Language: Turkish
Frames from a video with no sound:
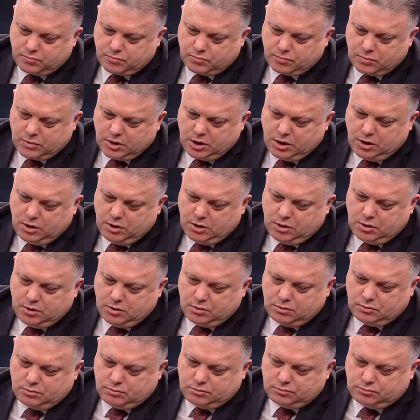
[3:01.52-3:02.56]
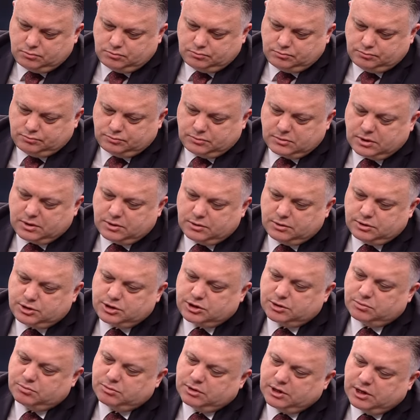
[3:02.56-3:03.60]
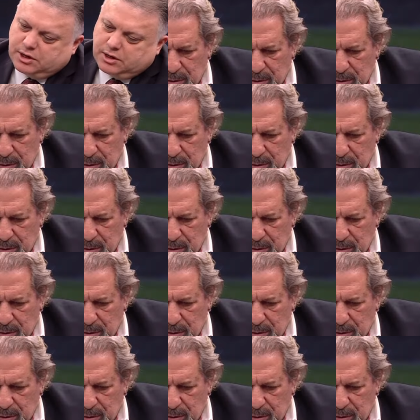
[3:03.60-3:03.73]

E bir görelim abi. Niye oynatıyorsunuz? Şimdi